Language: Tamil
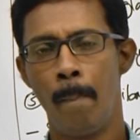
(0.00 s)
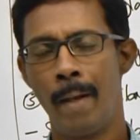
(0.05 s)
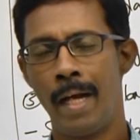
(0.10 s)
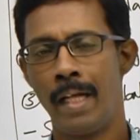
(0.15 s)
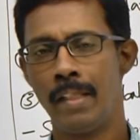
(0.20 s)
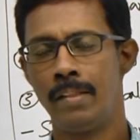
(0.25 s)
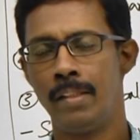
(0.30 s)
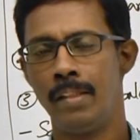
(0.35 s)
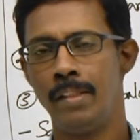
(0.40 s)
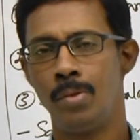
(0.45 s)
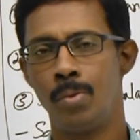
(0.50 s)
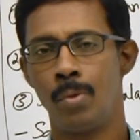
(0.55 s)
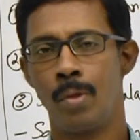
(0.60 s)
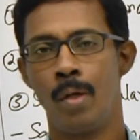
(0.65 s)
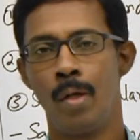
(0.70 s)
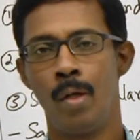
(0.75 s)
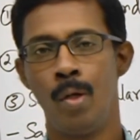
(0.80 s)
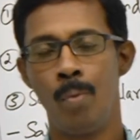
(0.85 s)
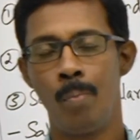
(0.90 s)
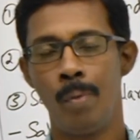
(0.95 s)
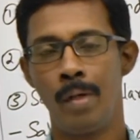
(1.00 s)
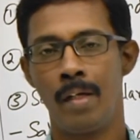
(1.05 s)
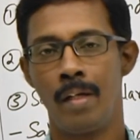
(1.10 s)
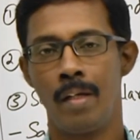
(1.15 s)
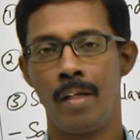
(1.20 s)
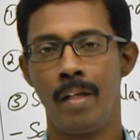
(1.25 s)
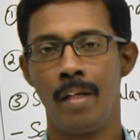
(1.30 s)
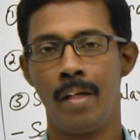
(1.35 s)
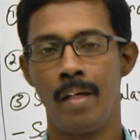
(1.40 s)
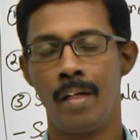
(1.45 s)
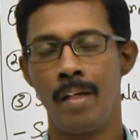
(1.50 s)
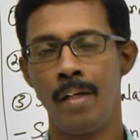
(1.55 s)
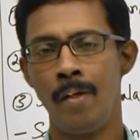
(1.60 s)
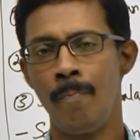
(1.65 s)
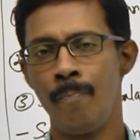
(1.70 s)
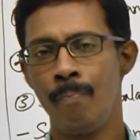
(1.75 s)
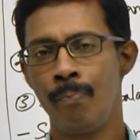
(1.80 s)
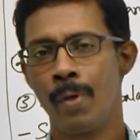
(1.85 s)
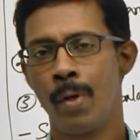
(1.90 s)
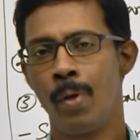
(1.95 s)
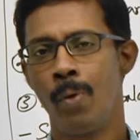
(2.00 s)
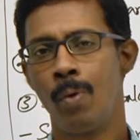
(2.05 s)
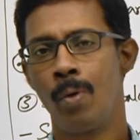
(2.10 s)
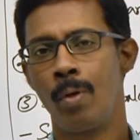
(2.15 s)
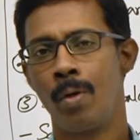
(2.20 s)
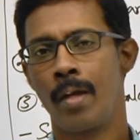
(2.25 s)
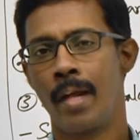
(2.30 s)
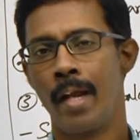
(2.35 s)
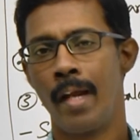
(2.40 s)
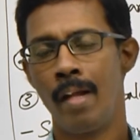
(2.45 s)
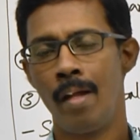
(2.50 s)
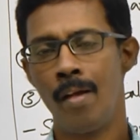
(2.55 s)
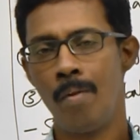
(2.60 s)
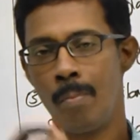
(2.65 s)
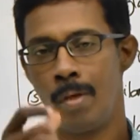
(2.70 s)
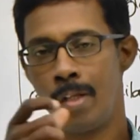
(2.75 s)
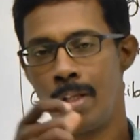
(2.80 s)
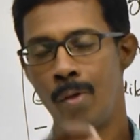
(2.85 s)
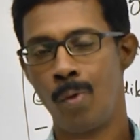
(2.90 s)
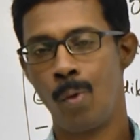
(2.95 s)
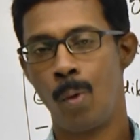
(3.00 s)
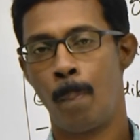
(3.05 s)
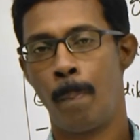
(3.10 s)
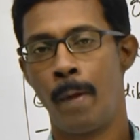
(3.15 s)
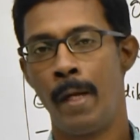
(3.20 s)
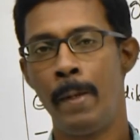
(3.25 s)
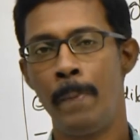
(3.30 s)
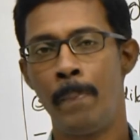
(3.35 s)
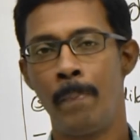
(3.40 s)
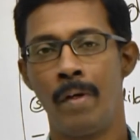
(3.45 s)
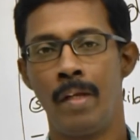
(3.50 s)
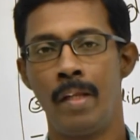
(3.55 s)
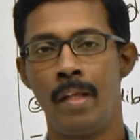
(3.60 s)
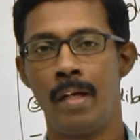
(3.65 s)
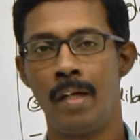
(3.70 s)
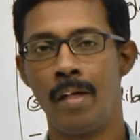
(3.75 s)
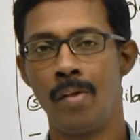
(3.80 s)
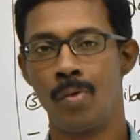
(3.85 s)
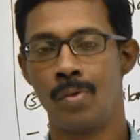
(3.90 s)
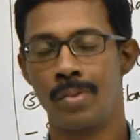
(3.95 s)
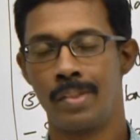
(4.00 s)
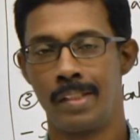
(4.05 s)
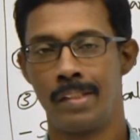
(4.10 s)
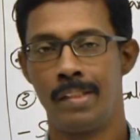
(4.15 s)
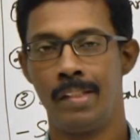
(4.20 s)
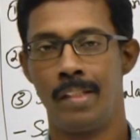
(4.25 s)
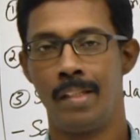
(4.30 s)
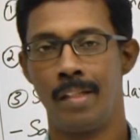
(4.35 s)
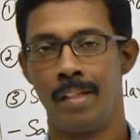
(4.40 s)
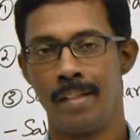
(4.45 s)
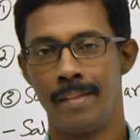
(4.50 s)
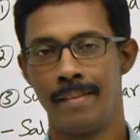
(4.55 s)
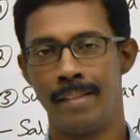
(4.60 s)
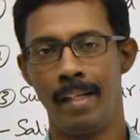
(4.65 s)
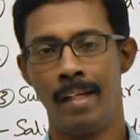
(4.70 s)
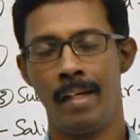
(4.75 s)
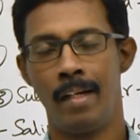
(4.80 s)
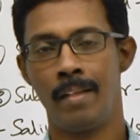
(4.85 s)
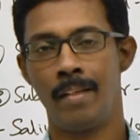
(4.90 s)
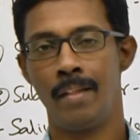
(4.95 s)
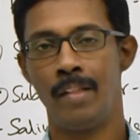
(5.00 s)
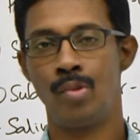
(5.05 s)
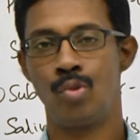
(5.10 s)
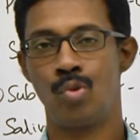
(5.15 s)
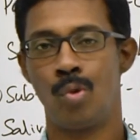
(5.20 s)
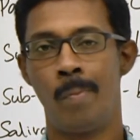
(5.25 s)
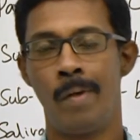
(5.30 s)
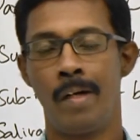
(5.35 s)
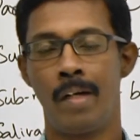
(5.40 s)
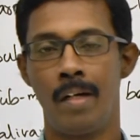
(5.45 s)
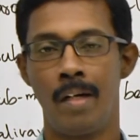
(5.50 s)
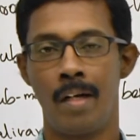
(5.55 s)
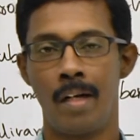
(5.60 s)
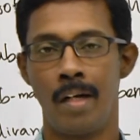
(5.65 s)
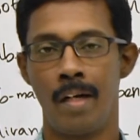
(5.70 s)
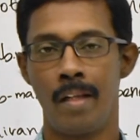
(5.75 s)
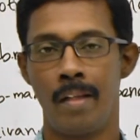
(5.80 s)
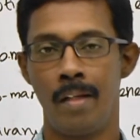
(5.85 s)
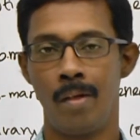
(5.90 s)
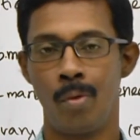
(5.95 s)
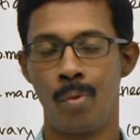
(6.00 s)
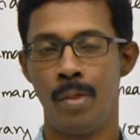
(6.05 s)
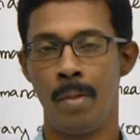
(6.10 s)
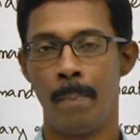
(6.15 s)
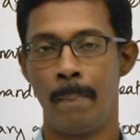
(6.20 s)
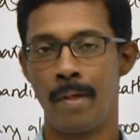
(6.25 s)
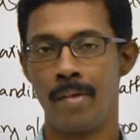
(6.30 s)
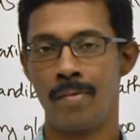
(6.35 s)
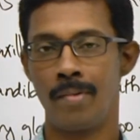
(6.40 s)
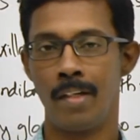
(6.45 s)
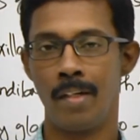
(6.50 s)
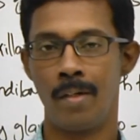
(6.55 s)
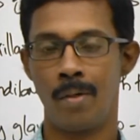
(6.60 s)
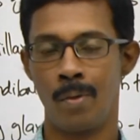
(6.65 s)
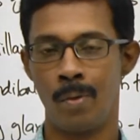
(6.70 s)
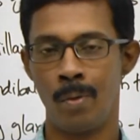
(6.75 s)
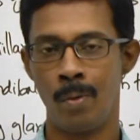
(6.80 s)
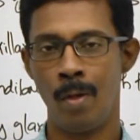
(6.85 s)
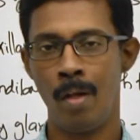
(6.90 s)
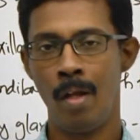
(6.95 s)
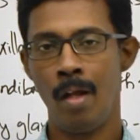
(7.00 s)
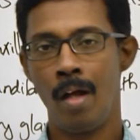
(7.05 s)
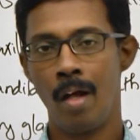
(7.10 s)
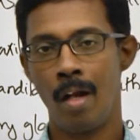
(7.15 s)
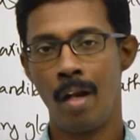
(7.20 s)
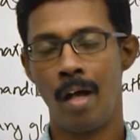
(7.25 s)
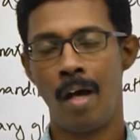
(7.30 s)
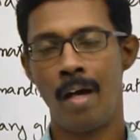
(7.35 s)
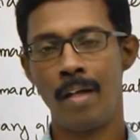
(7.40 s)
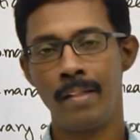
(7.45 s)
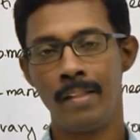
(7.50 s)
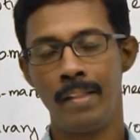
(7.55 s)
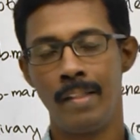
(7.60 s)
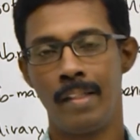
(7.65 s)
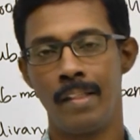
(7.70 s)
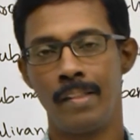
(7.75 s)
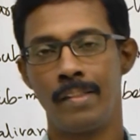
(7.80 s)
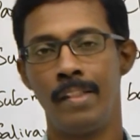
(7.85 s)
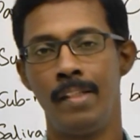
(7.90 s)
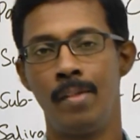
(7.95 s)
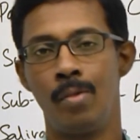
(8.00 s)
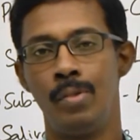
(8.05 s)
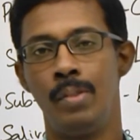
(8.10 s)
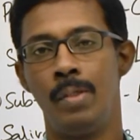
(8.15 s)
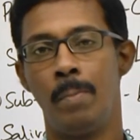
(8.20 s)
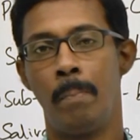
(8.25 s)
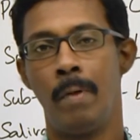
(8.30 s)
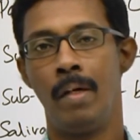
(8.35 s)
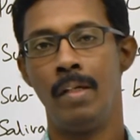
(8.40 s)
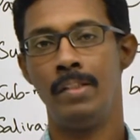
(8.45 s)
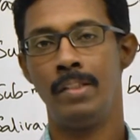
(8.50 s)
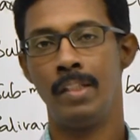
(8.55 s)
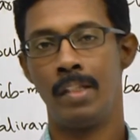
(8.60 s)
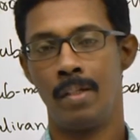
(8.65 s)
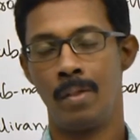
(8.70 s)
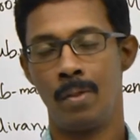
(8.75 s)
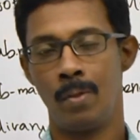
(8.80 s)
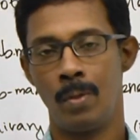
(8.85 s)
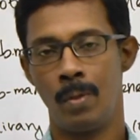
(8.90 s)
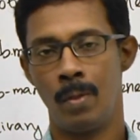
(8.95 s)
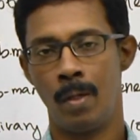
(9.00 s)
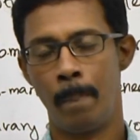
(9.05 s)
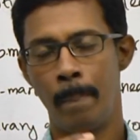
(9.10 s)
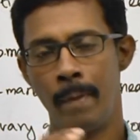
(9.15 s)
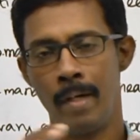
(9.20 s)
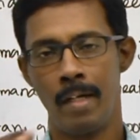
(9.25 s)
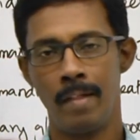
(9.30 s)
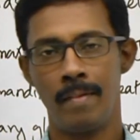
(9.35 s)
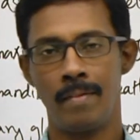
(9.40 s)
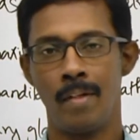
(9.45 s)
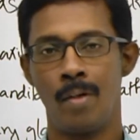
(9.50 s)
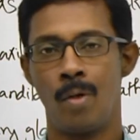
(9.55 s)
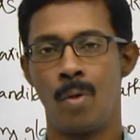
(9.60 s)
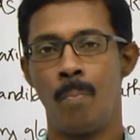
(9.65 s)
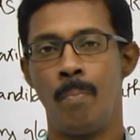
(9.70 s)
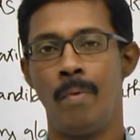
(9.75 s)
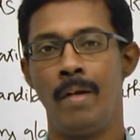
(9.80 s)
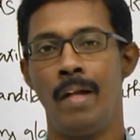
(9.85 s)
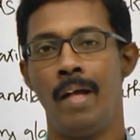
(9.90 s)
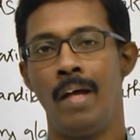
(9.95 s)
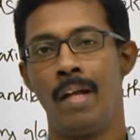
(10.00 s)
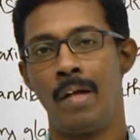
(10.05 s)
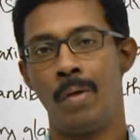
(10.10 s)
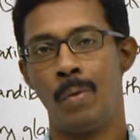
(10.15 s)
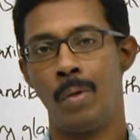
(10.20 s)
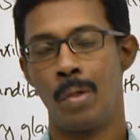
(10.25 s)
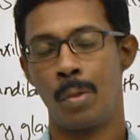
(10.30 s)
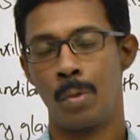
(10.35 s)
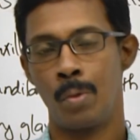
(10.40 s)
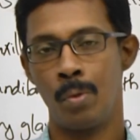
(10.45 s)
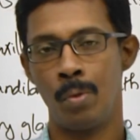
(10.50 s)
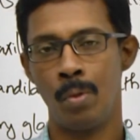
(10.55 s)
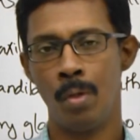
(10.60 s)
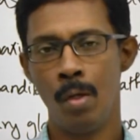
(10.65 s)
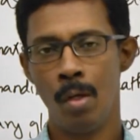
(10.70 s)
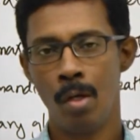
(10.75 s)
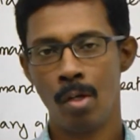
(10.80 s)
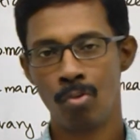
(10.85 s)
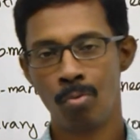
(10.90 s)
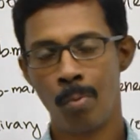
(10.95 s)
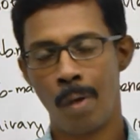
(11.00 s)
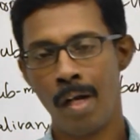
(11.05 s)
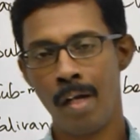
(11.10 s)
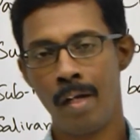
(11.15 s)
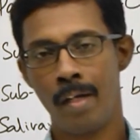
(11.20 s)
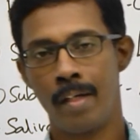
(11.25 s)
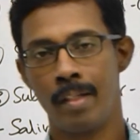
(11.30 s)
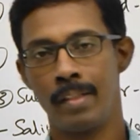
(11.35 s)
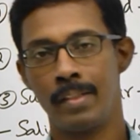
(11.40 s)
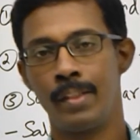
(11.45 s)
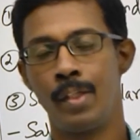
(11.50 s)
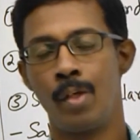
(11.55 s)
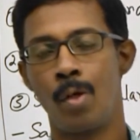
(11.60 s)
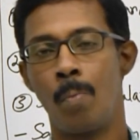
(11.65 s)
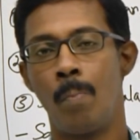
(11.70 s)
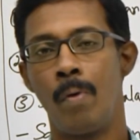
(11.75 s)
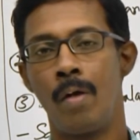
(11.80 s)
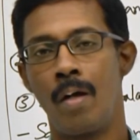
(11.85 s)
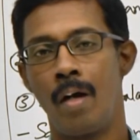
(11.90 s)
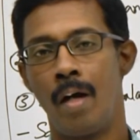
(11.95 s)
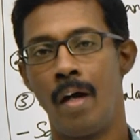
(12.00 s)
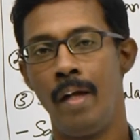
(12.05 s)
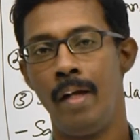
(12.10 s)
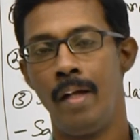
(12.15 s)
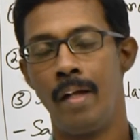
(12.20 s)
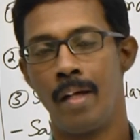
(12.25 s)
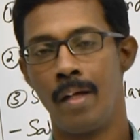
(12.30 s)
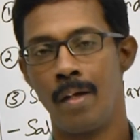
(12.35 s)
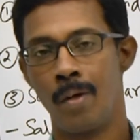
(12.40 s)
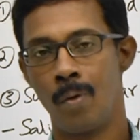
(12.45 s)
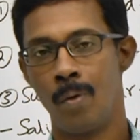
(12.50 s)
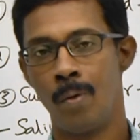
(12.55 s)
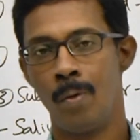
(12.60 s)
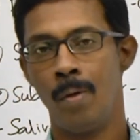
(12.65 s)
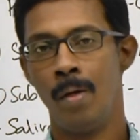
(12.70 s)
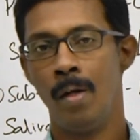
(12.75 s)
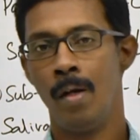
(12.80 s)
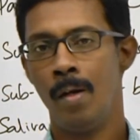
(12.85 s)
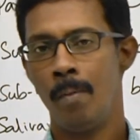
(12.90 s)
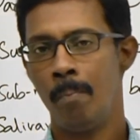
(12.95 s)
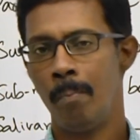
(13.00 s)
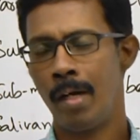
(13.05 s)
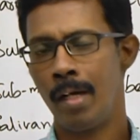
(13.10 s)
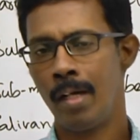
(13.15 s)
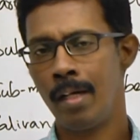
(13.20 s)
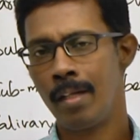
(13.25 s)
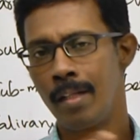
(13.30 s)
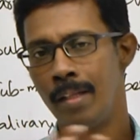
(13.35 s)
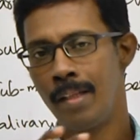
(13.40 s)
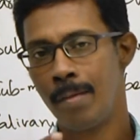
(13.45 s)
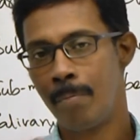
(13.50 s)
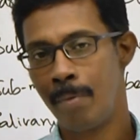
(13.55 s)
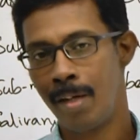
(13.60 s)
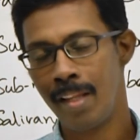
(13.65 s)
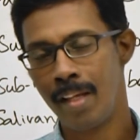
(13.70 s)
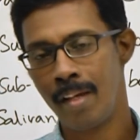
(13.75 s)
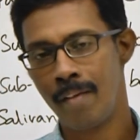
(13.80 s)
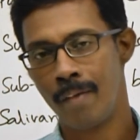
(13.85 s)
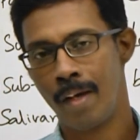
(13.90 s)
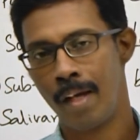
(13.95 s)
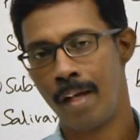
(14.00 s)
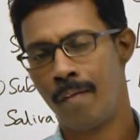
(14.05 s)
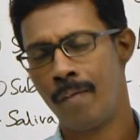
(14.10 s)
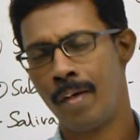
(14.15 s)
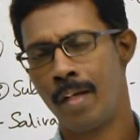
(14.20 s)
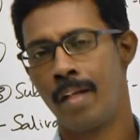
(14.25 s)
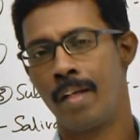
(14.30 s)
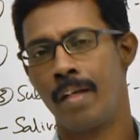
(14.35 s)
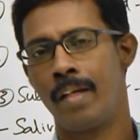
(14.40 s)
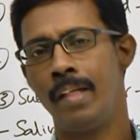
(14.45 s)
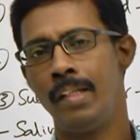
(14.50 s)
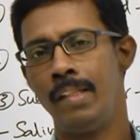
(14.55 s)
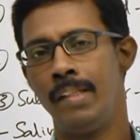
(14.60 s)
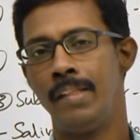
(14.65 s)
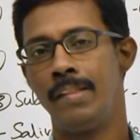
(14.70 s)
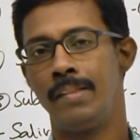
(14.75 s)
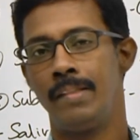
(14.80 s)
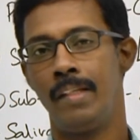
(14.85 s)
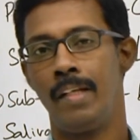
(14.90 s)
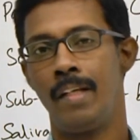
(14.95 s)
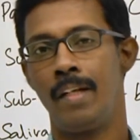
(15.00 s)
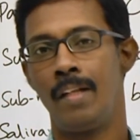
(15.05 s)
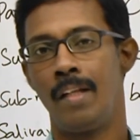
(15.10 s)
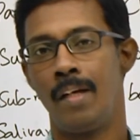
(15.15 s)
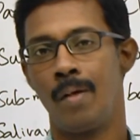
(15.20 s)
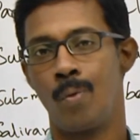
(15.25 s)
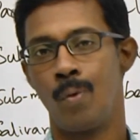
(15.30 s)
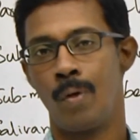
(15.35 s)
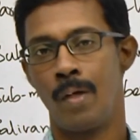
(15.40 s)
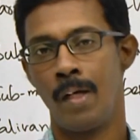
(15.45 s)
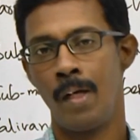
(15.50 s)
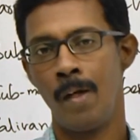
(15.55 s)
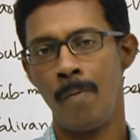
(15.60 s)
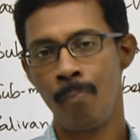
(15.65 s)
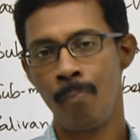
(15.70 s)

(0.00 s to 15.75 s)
பேசேஜ் ஒரு லியூமன் இருக்குது ஒரு கெனால் மாதிரி ஒரு பைப் மாதிரியான ஒரு ஸ்ட்ரக்சர் இருக்குது சில இடத்துல ஸ்டொமக்குன்ற இடத்துல கொஞ்சம் பெருசாக இருக்கும் லார்ஜ் இன்டெஸ்டின் கொஞ்சம் பல்ஜாக இருக்கும் அப்பெண்டிக்ஸில் ரொம்ப நேராவாக இருக்கும் ஸ்மால் இன்டெஸ்டின் ரொம்ப காயில்டாக இருக்கும் பட் இந்த மாதிரி வேறு வேறு ரீஜன்ஸ் இருந்தால் கூட